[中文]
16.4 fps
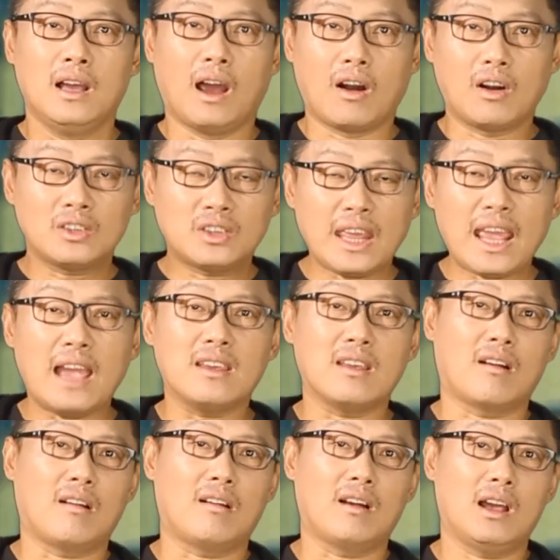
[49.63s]
而电
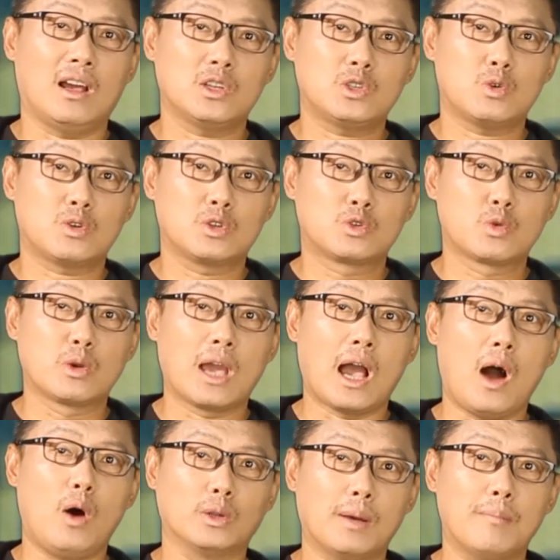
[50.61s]
影呢就是最
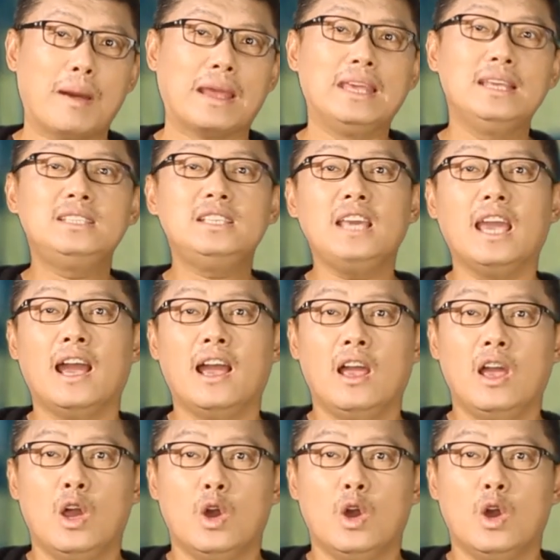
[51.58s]
好的媒介。